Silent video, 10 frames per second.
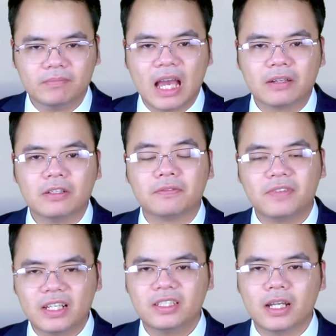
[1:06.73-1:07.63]
đang được
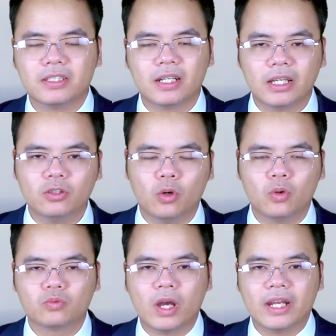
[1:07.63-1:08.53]
phát triển trên lãnh thổ
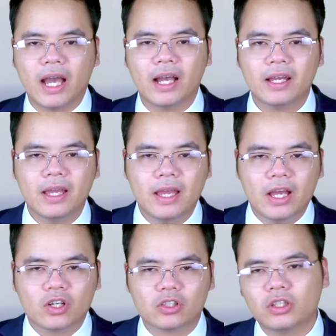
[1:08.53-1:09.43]
Ukraine.
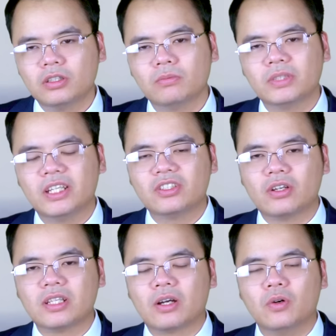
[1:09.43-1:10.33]
Còn có thông tin
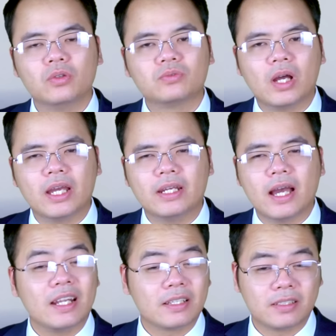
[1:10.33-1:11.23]
cho rằng
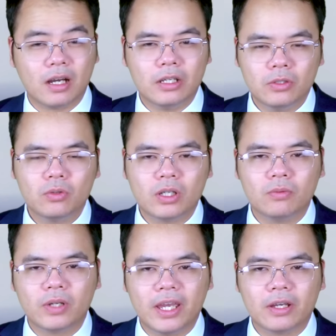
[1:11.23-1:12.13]
Ukraine đang sở hữu
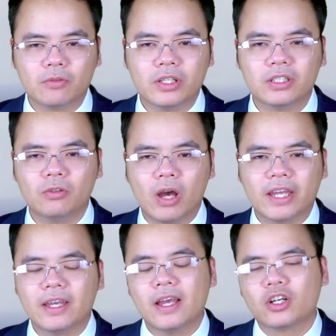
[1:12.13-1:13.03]
công nghệ của những
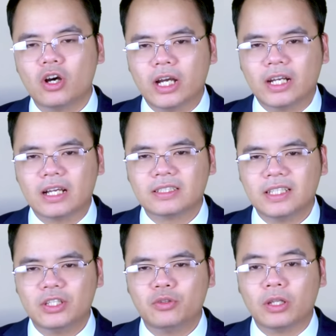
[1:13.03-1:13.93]
loại có khả năng
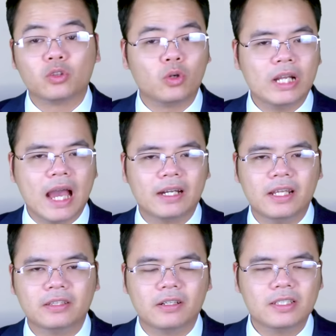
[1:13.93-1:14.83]
di chuyển tối đa
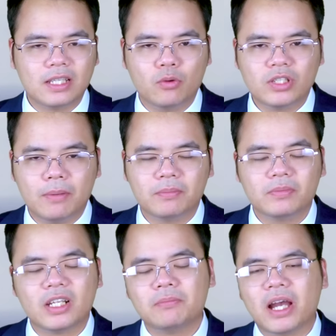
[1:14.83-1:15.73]
lên tới sáu trăm
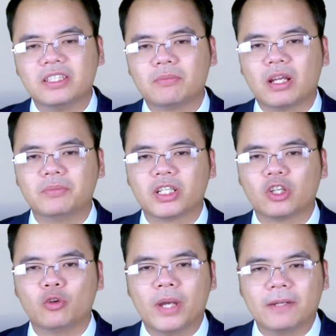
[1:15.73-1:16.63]
đến bảy trăm năm mươi
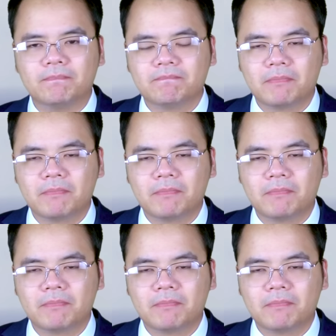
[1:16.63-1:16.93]
ki lô mét.